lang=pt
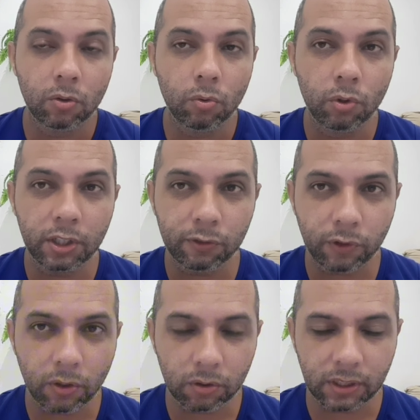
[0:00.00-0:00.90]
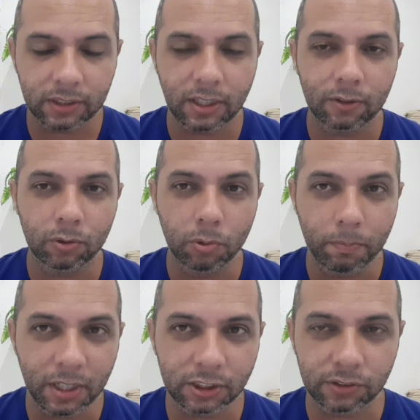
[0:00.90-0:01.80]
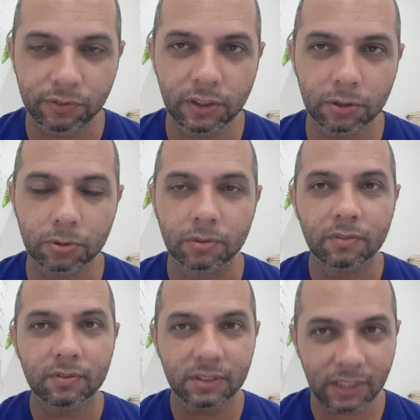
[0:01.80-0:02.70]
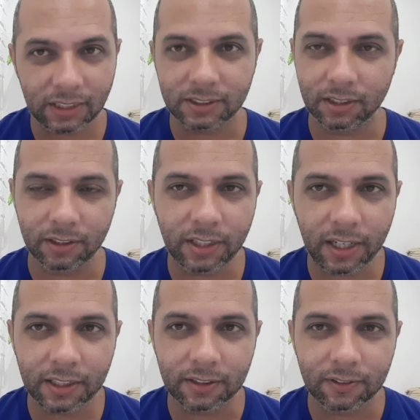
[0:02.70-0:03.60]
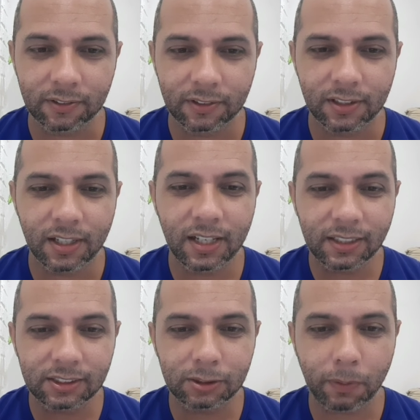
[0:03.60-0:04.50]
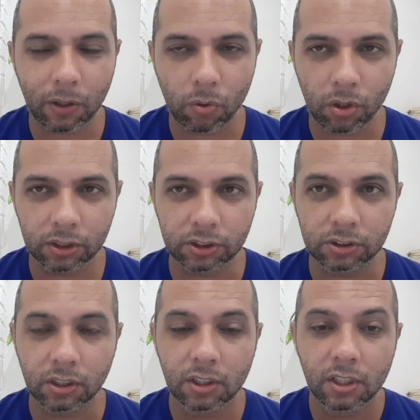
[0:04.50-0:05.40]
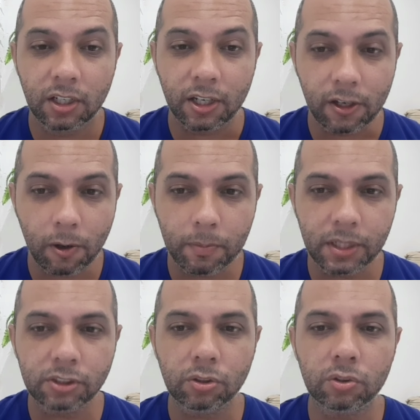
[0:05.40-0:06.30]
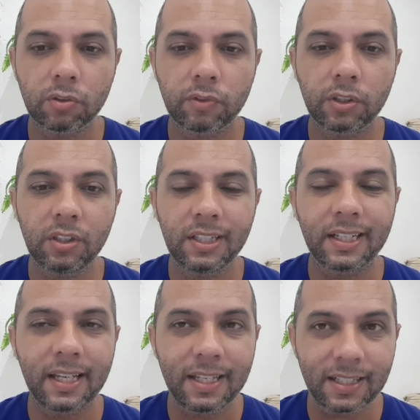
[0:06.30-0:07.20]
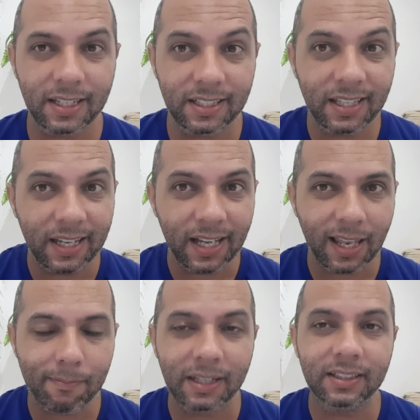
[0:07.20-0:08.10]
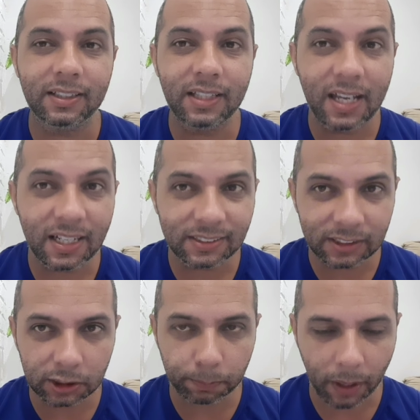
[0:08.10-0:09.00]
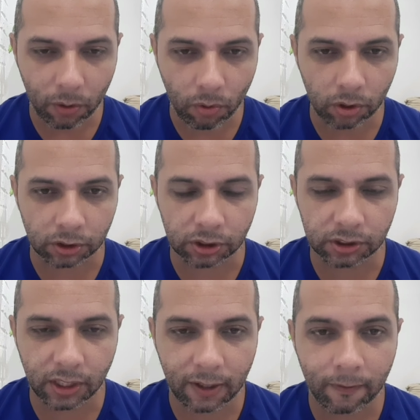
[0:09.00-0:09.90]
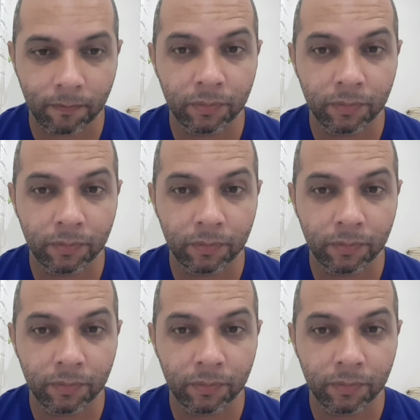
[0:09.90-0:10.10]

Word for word: o que foi contratado do mês fixo está sendo entregue. Esses pacotes, realmente eu não estou vendo ninguém ainda reclamar desses pacotes, tá?